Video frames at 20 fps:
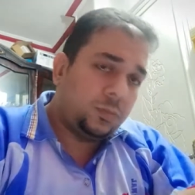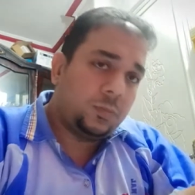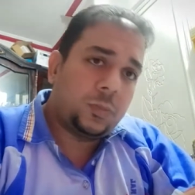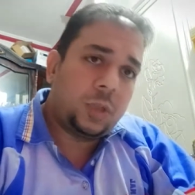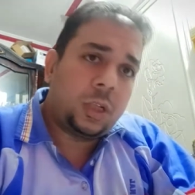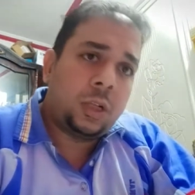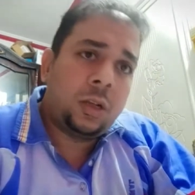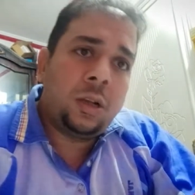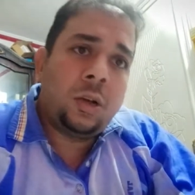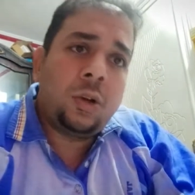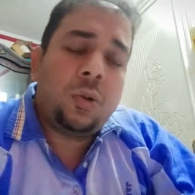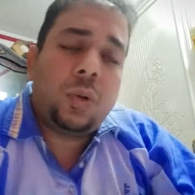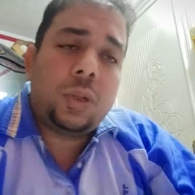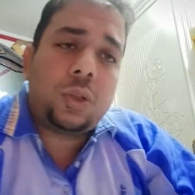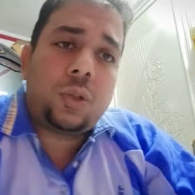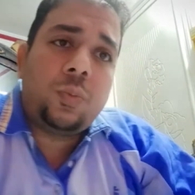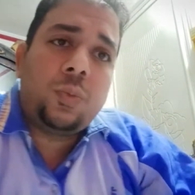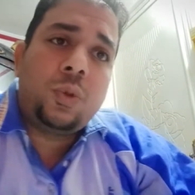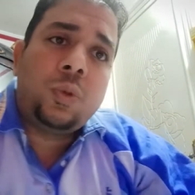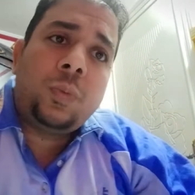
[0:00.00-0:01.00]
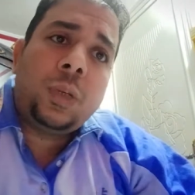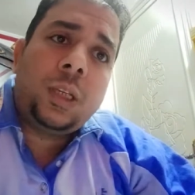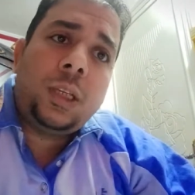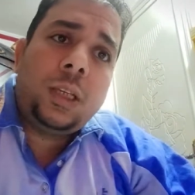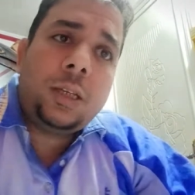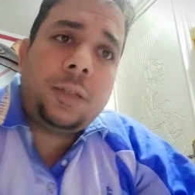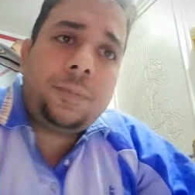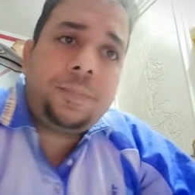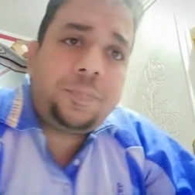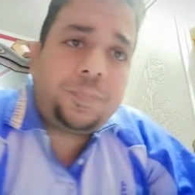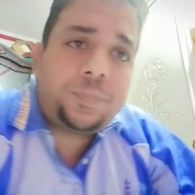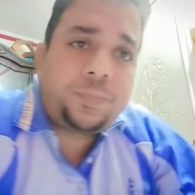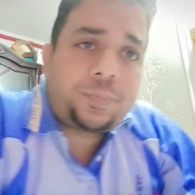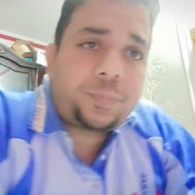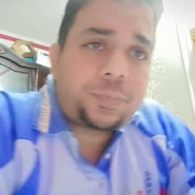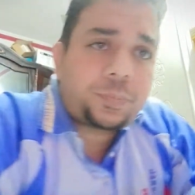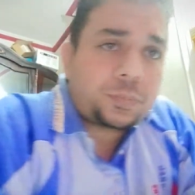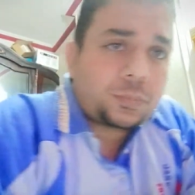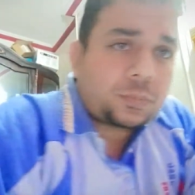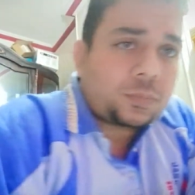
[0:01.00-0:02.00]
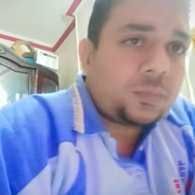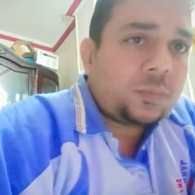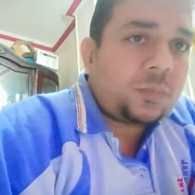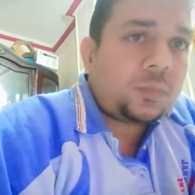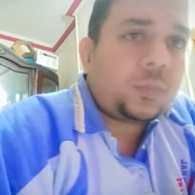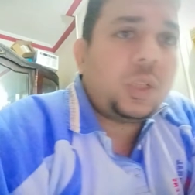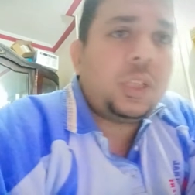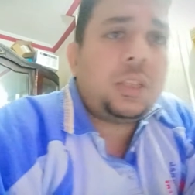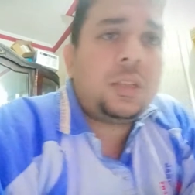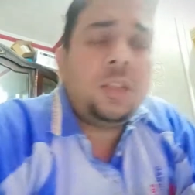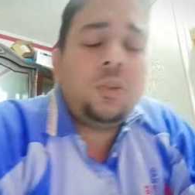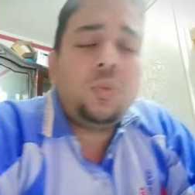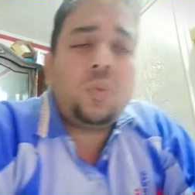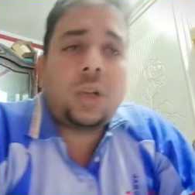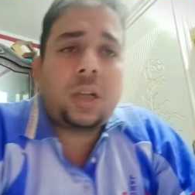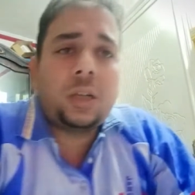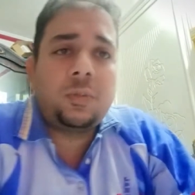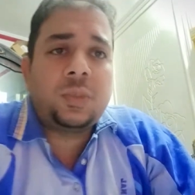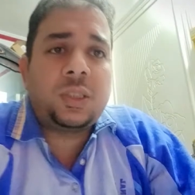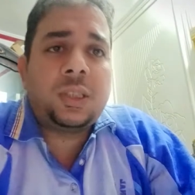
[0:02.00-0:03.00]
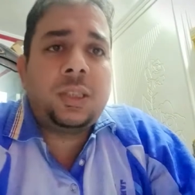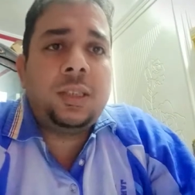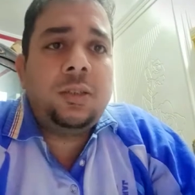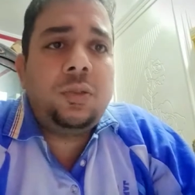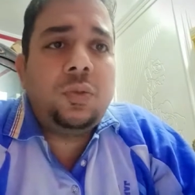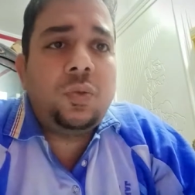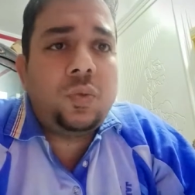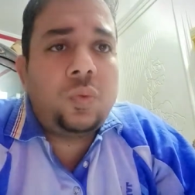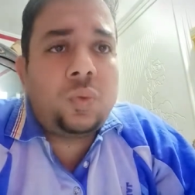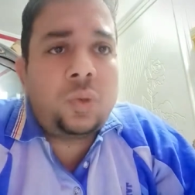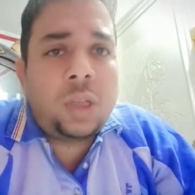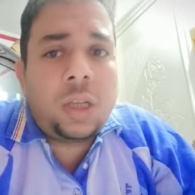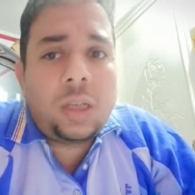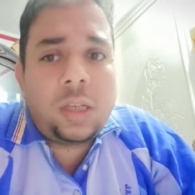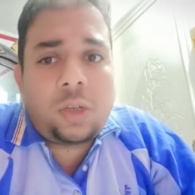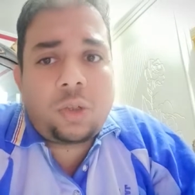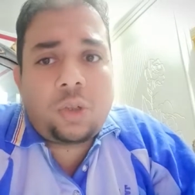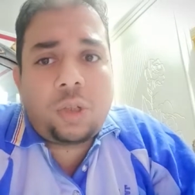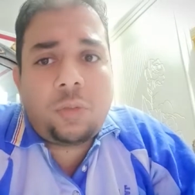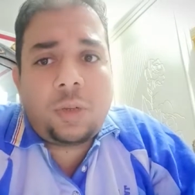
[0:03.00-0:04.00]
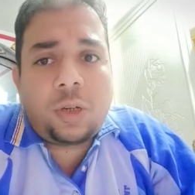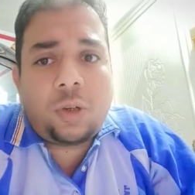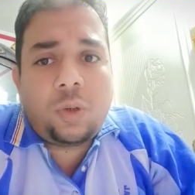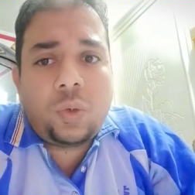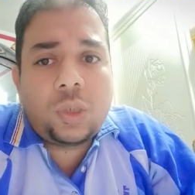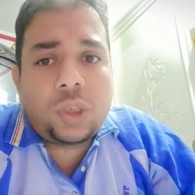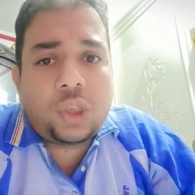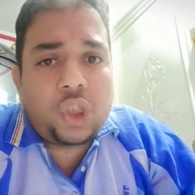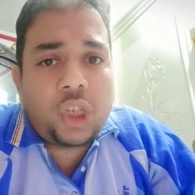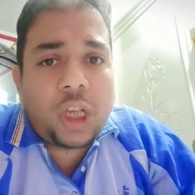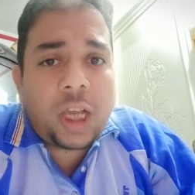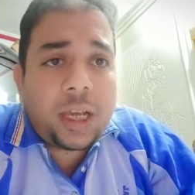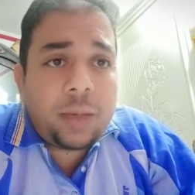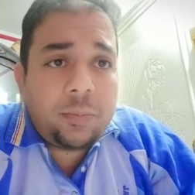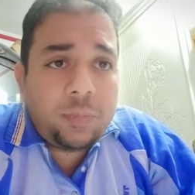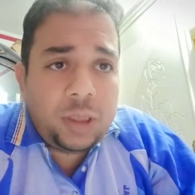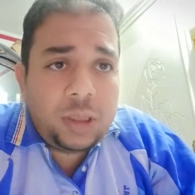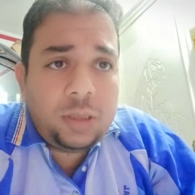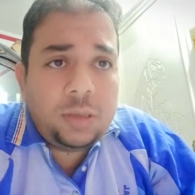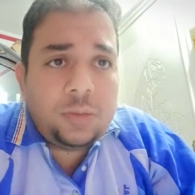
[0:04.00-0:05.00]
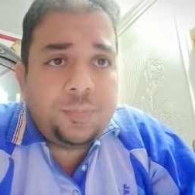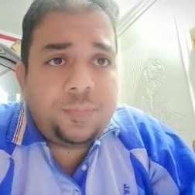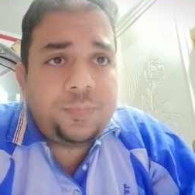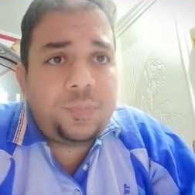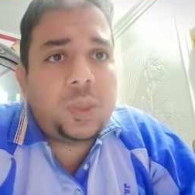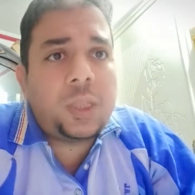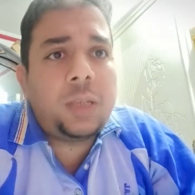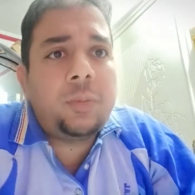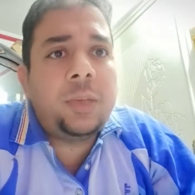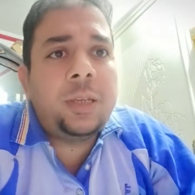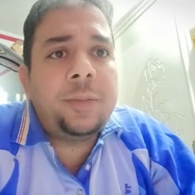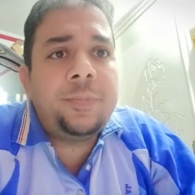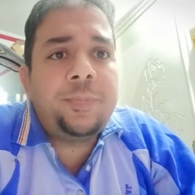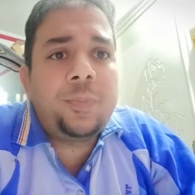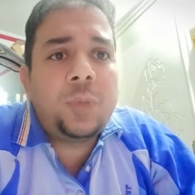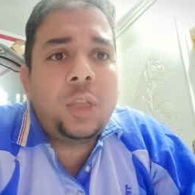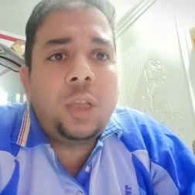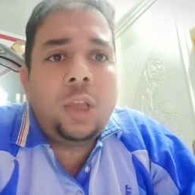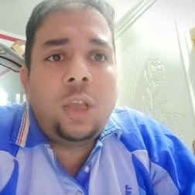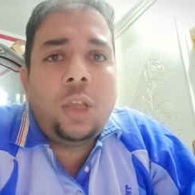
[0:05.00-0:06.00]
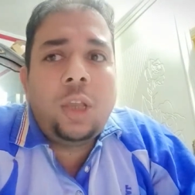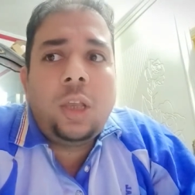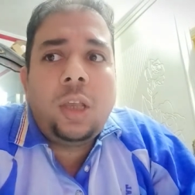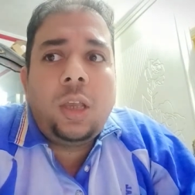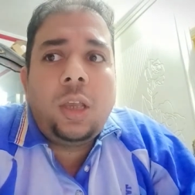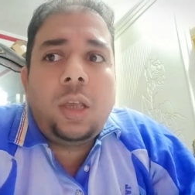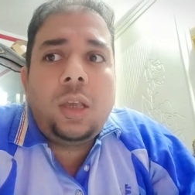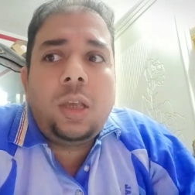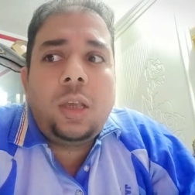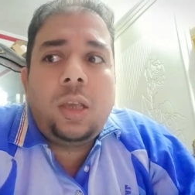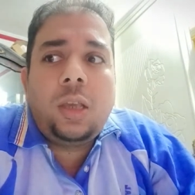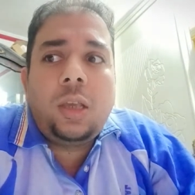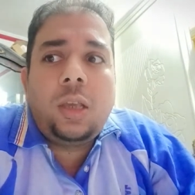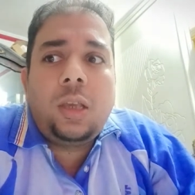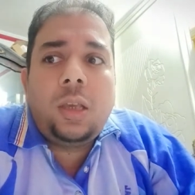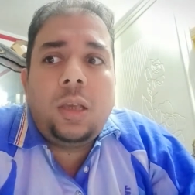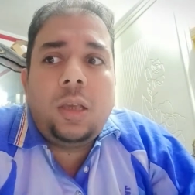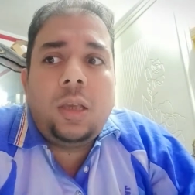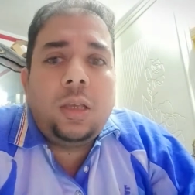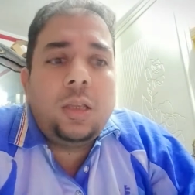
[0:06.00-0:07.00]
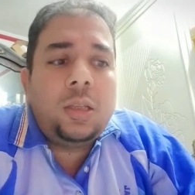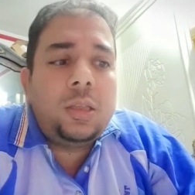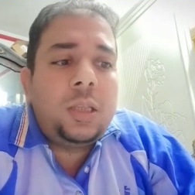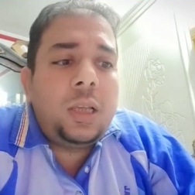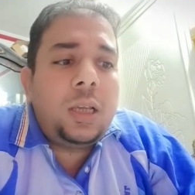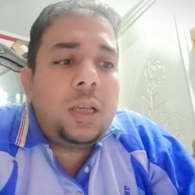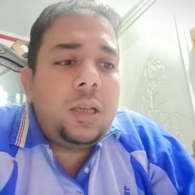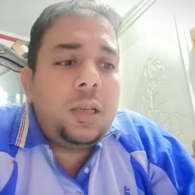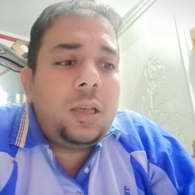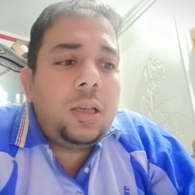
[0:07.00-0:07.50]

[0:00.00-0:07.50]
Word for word: اللي هو 852 وده يعتبر هو الشعبي تمام آه، ده